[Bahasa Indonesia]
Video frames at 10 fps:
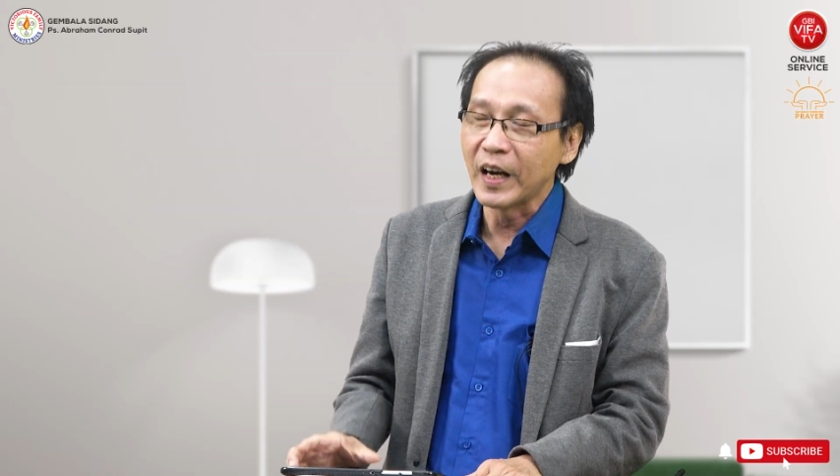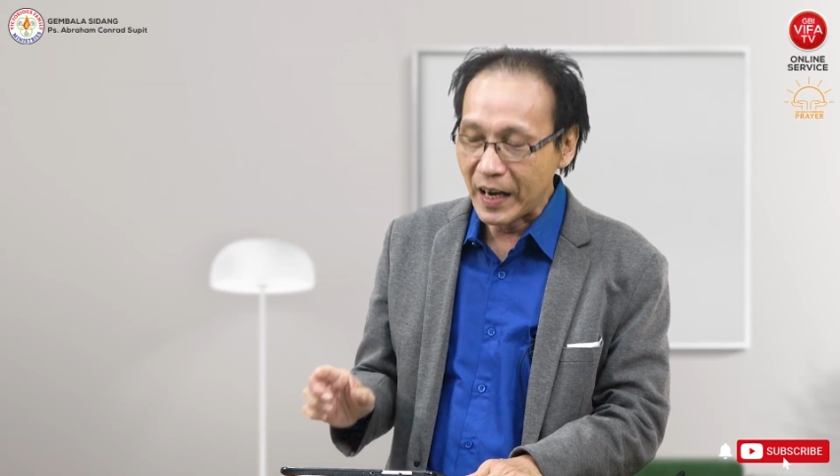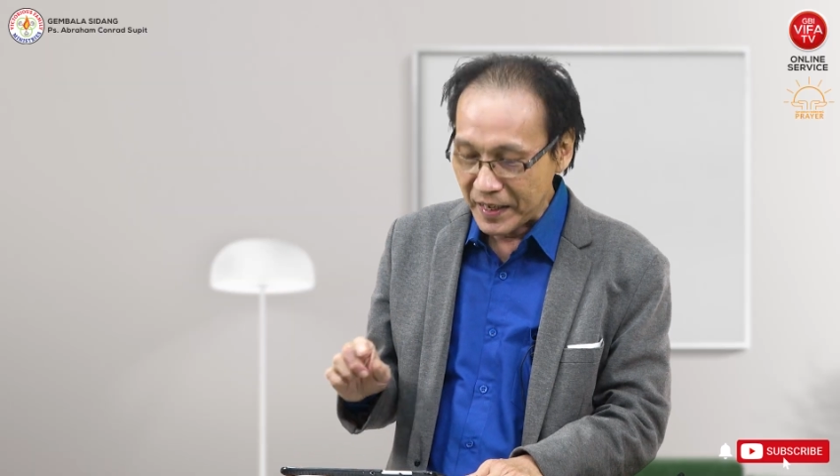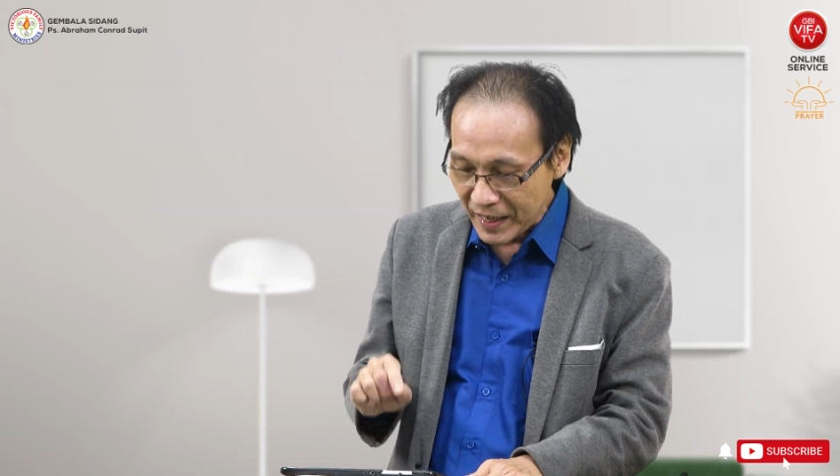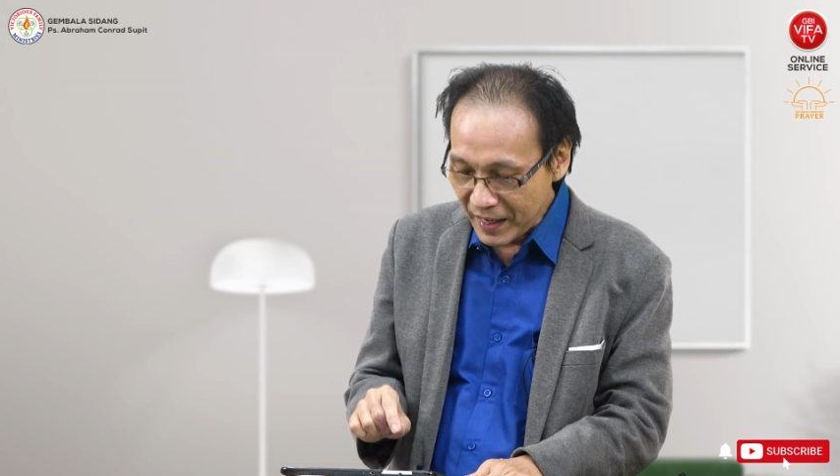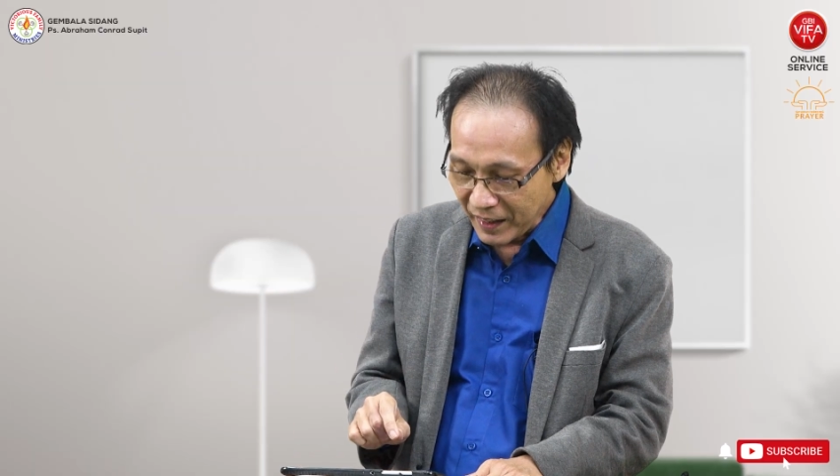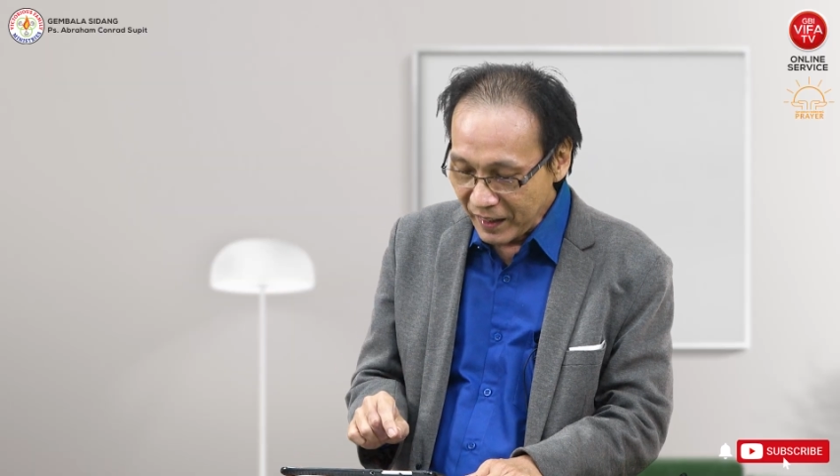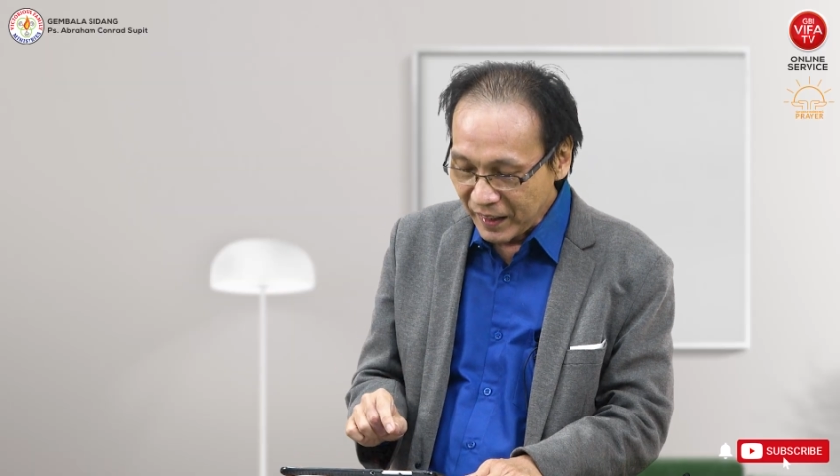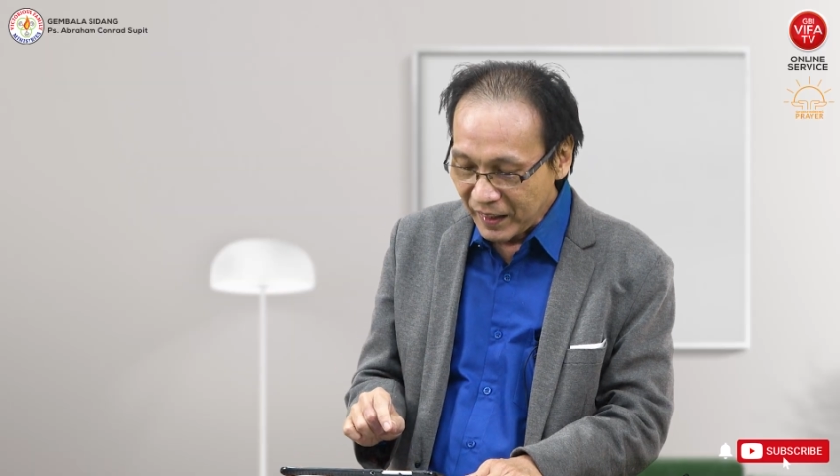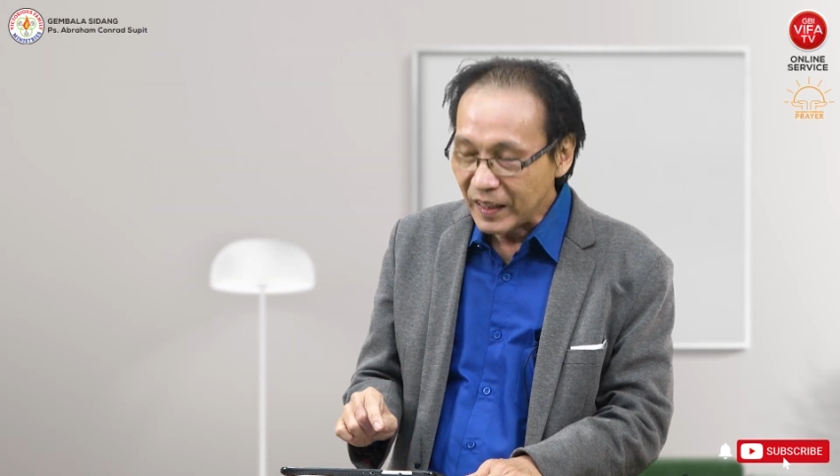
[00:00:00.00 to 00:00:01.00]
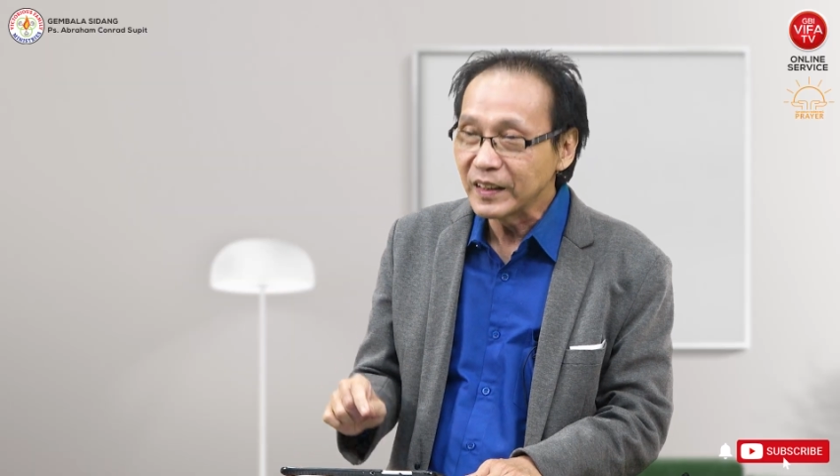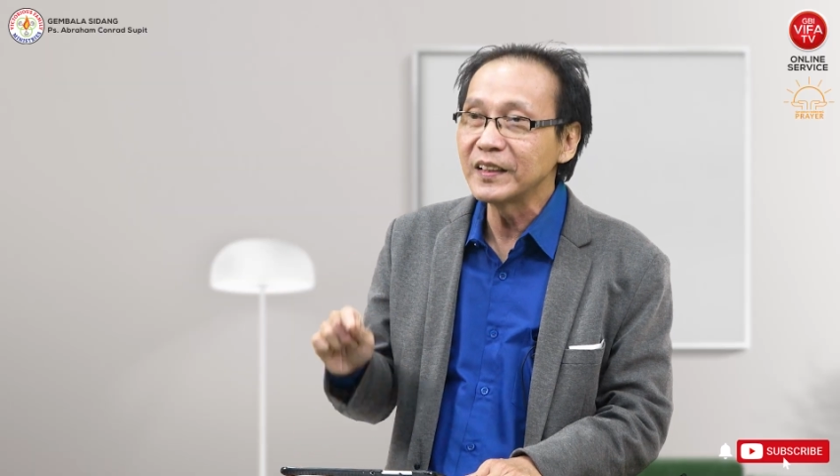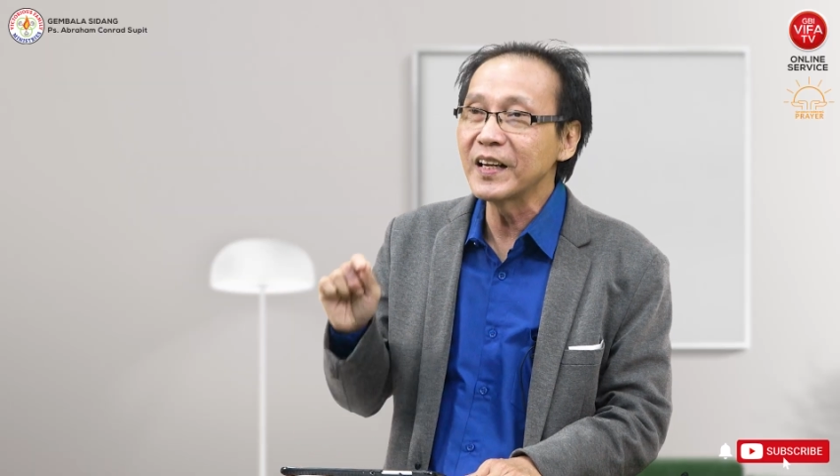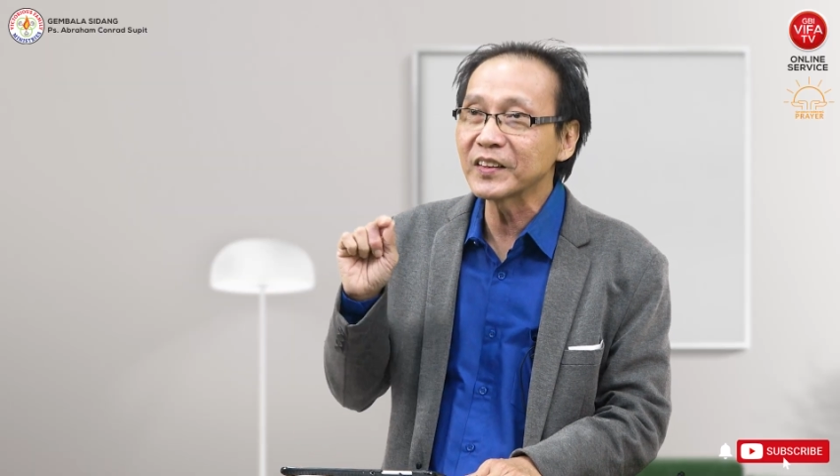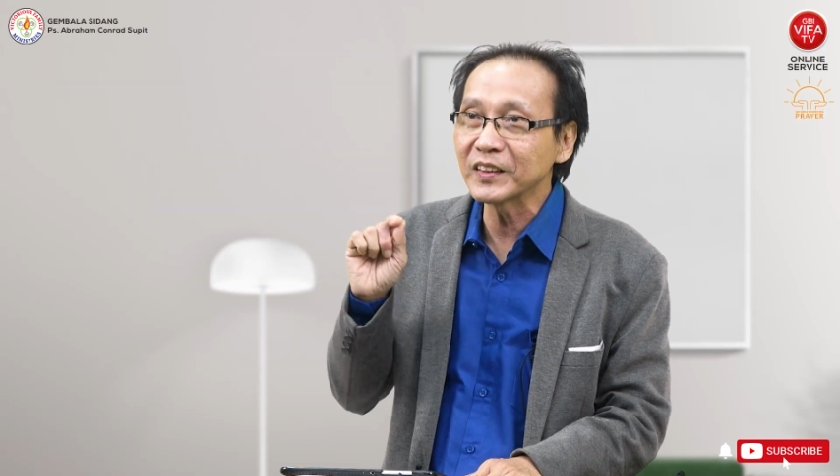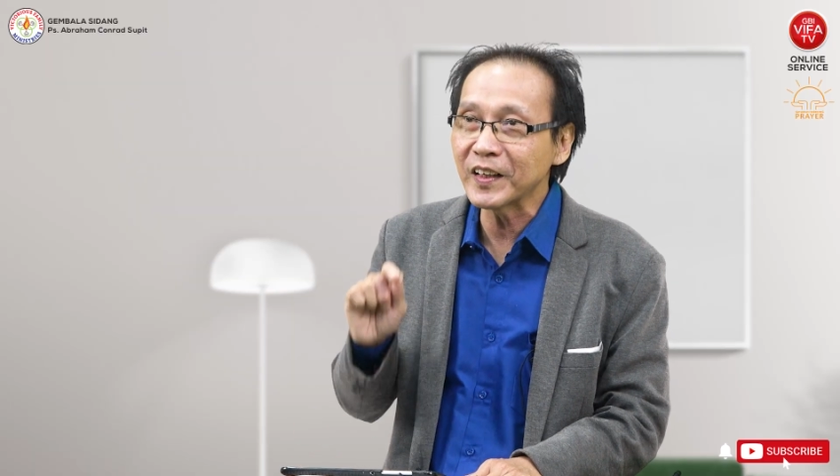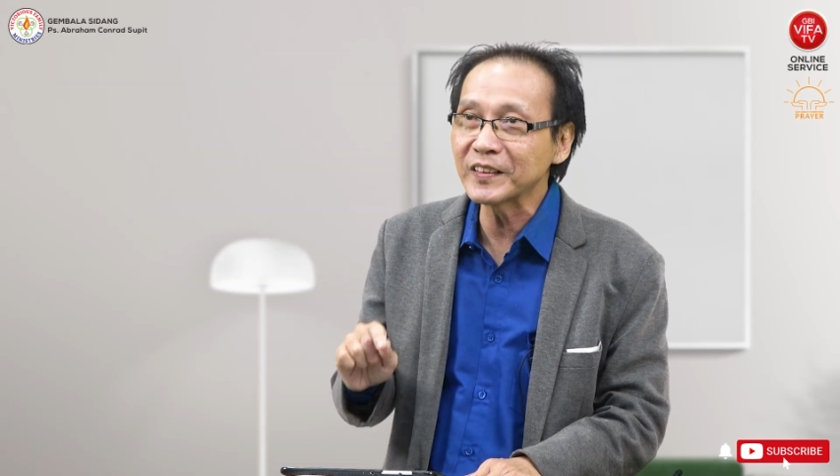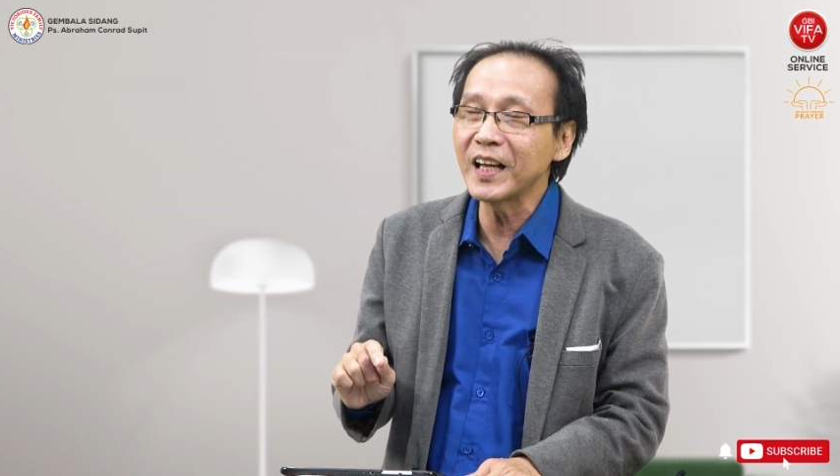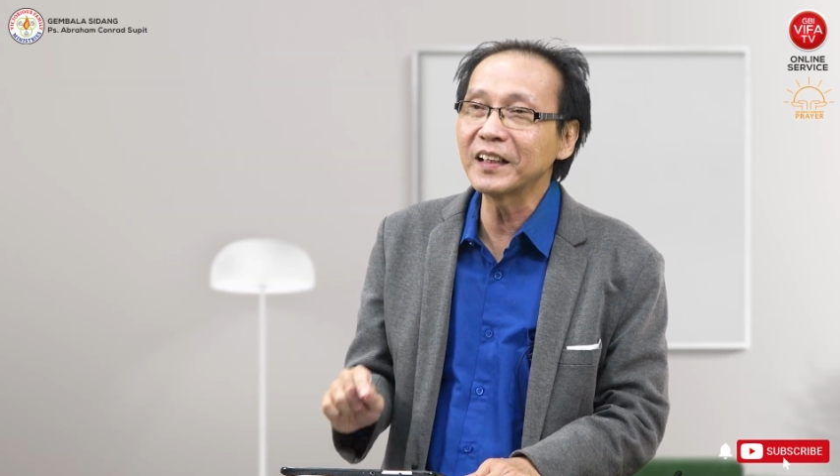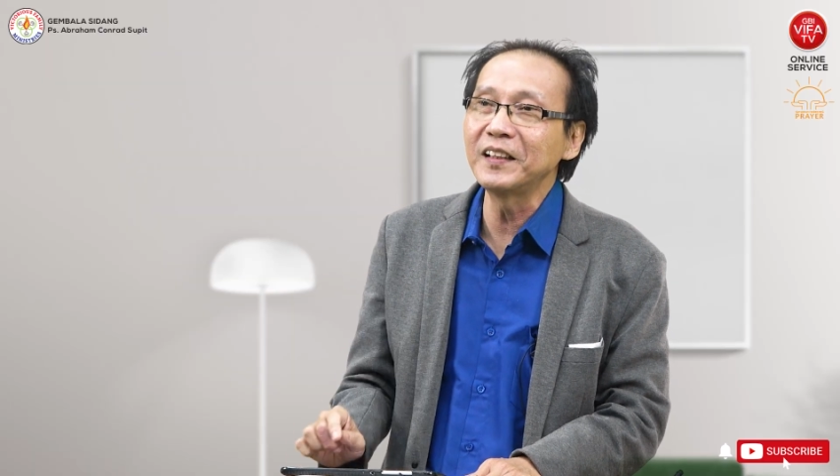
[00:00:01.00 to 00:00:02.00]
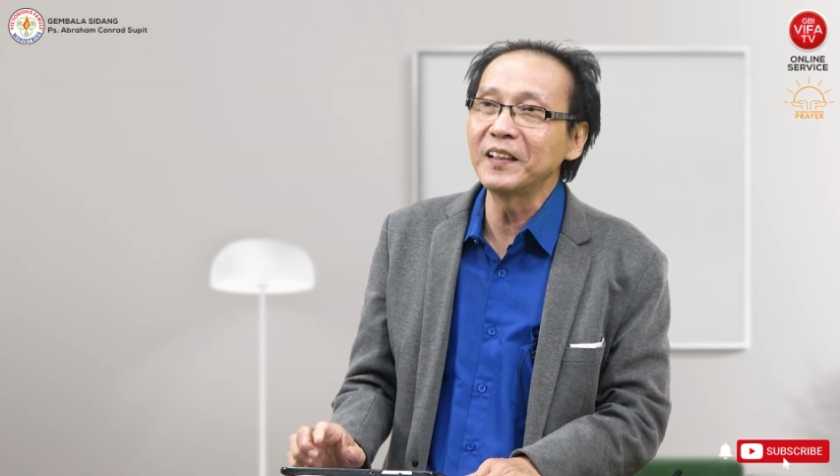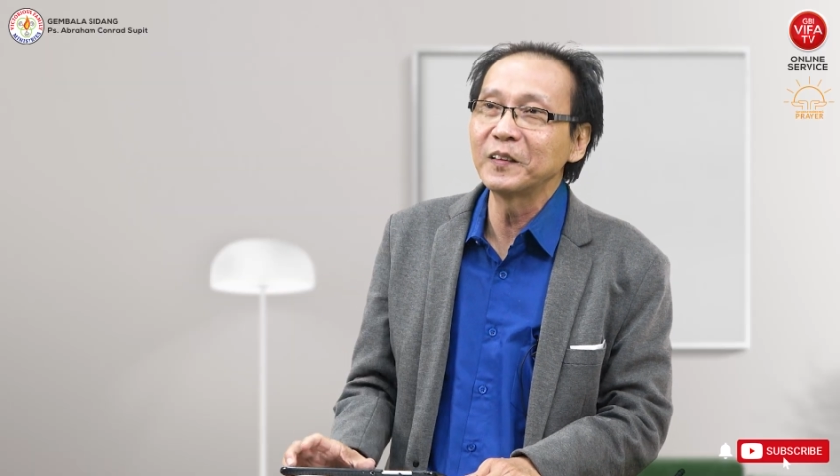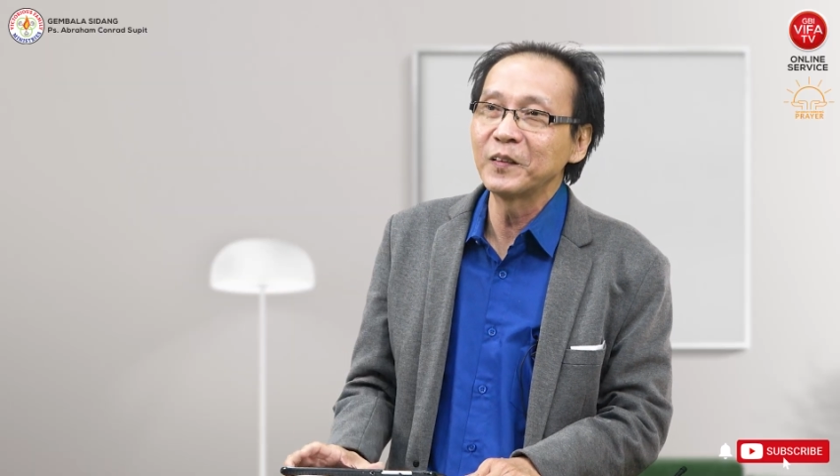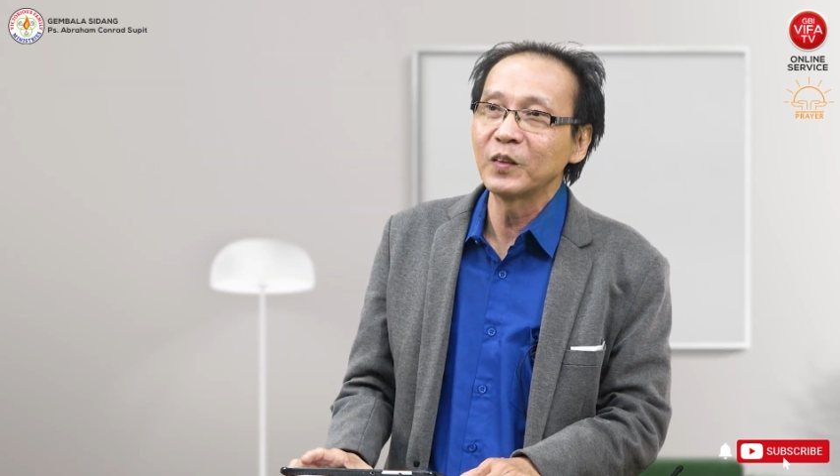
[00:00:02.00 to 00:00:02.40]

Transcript: Hana tidak stres lagi